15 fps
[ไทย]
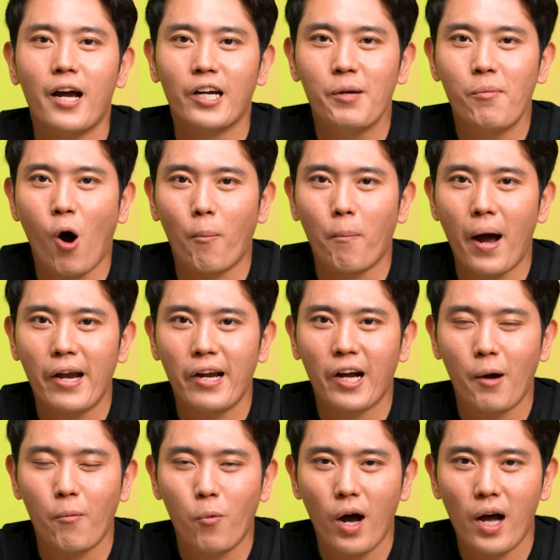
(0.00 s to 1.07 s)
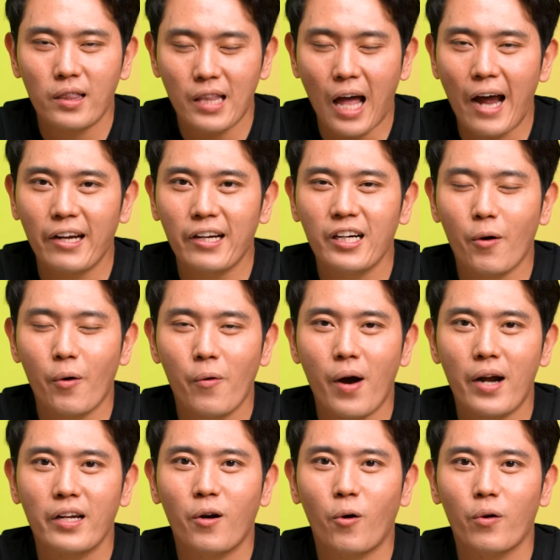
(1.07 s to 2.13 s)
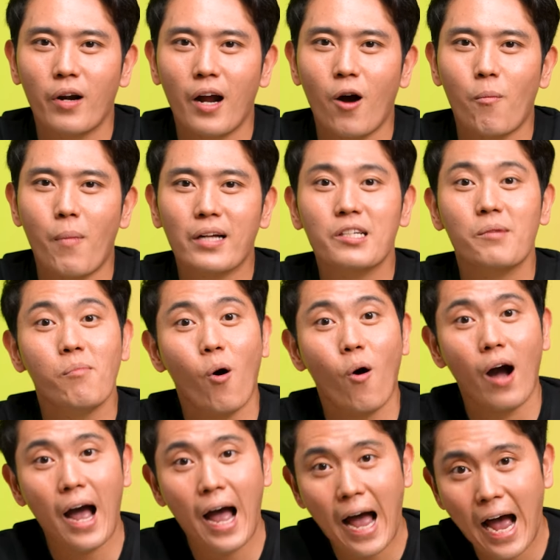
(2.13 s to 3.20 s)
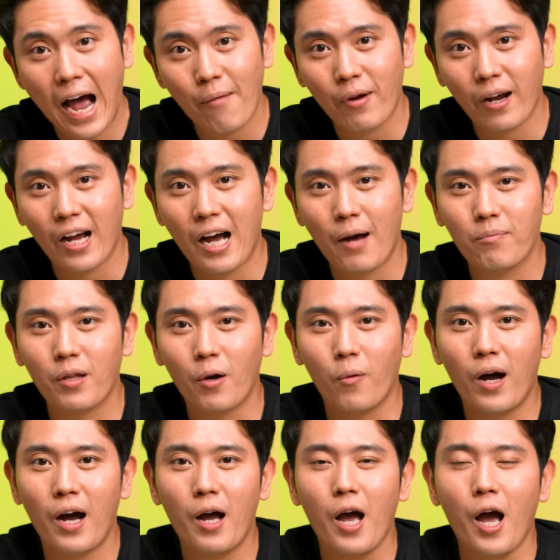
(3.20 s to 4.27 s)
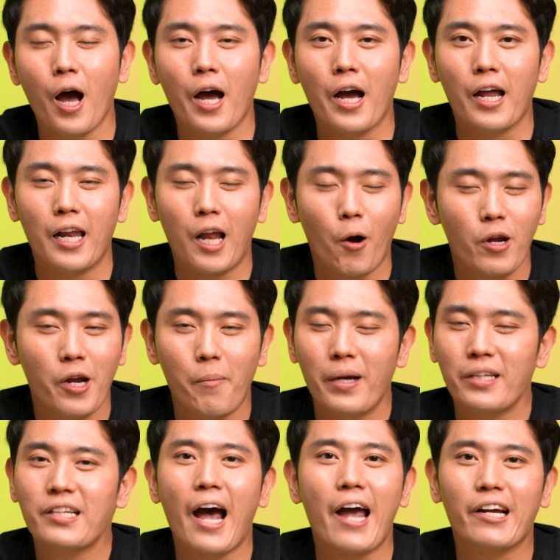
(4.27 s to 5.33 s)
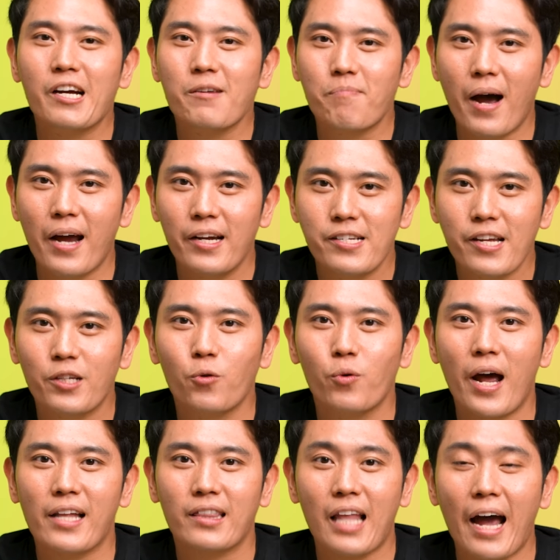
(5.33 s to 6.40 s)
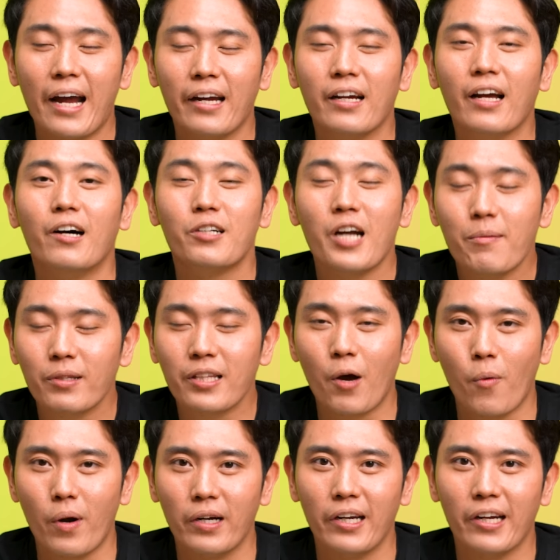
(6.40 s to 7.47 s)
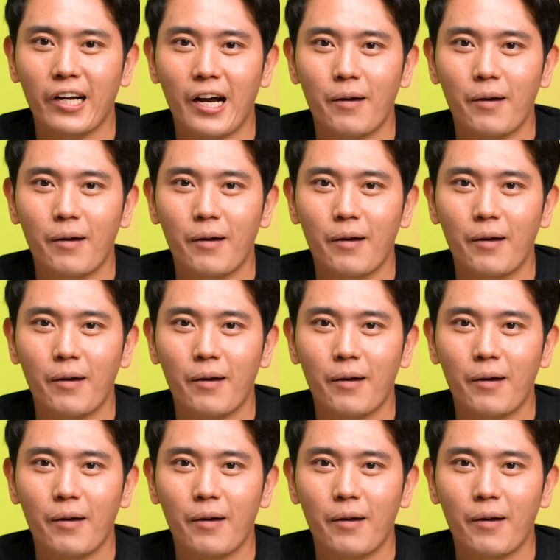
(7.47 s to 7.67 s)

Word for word: อย่างที่บอกไปนะครับว่าไตคืออวัยวะที่คนเรามักจะมองข้ามนะครับแต่ว่าเรายังไม่สายเกินไปที่จะดูแลไต เริ่มตั้งแต่วันนี้ค